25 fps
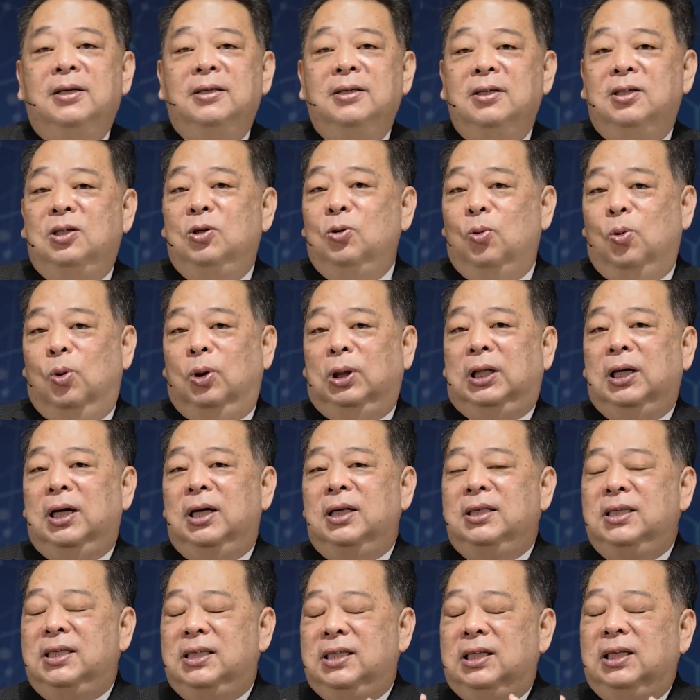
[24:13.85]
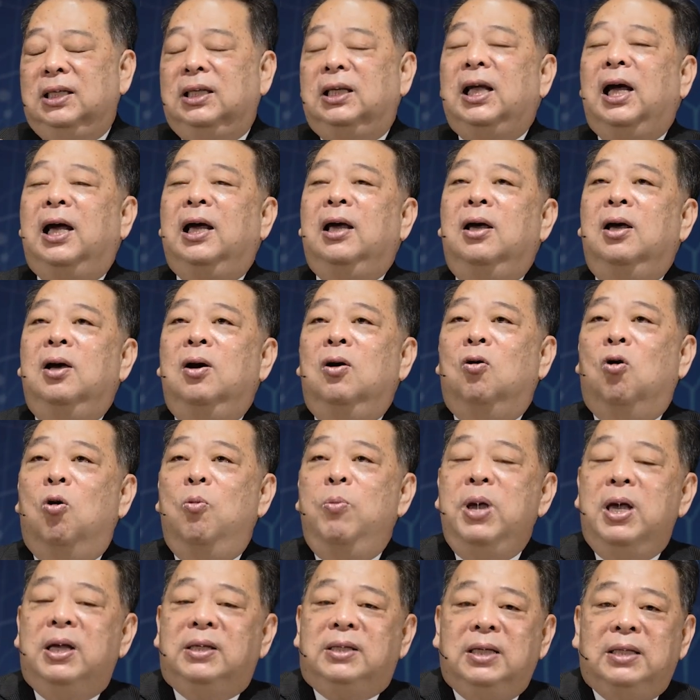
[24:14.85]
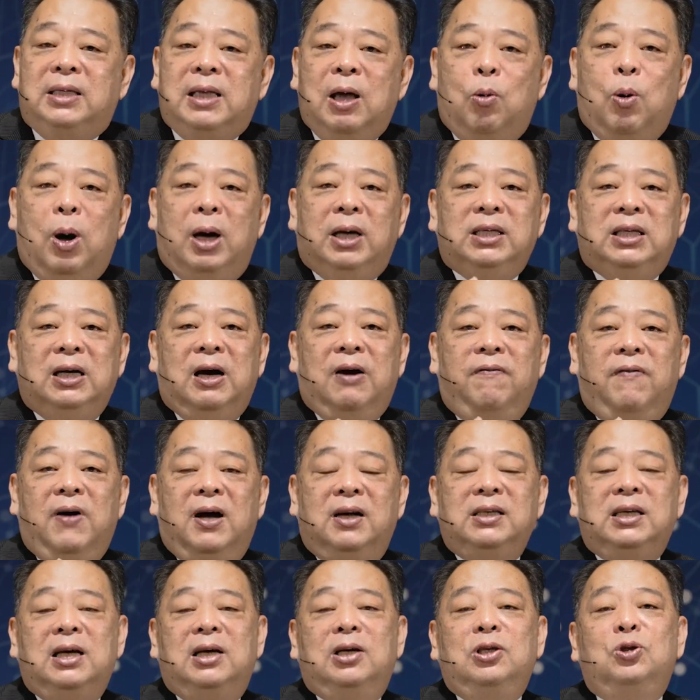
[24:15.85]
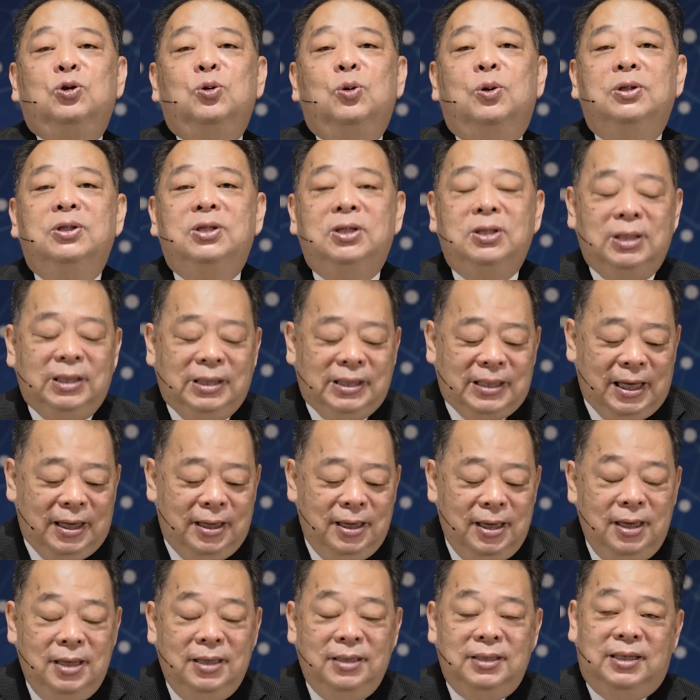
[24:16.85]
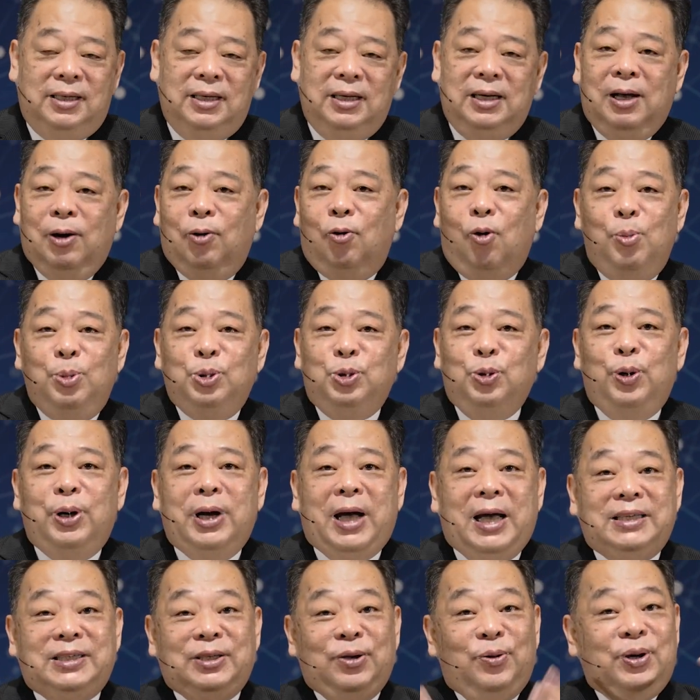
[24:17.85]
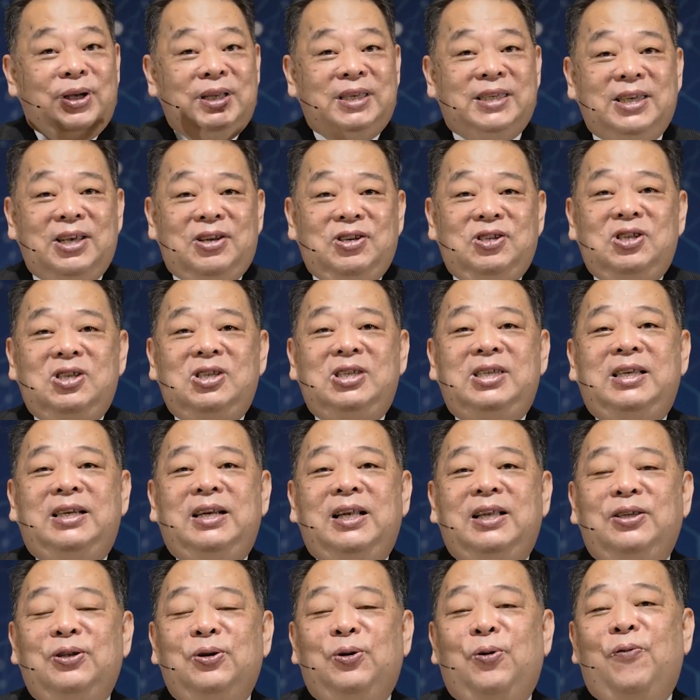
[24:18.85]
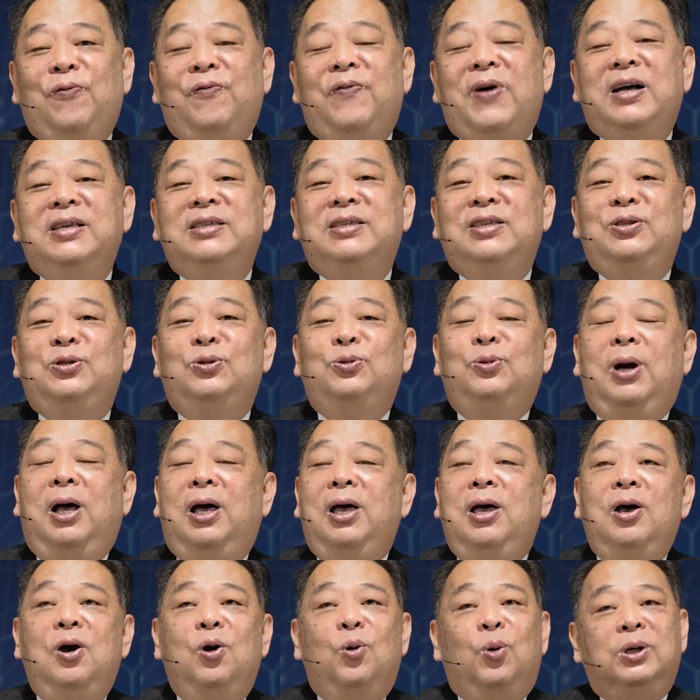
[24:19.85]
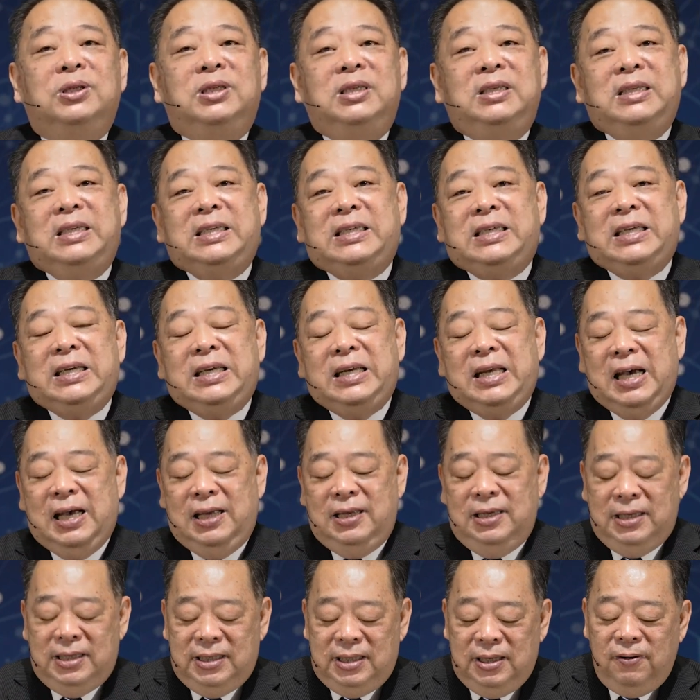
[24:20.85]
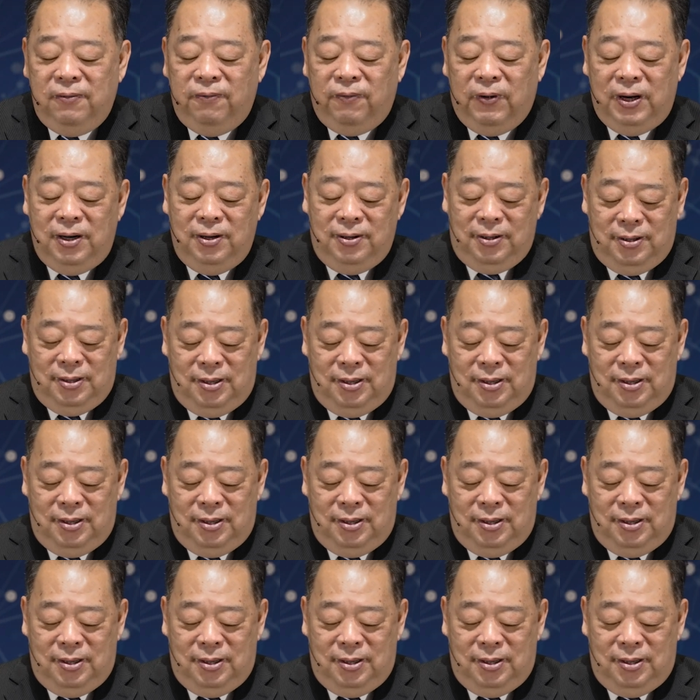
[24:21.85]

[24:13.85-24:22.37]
这是我的期待。我们也正在往这个方向做。事实上，今年我们就会开始有一个测试性的这种方式出来。我实际心里很兴奋，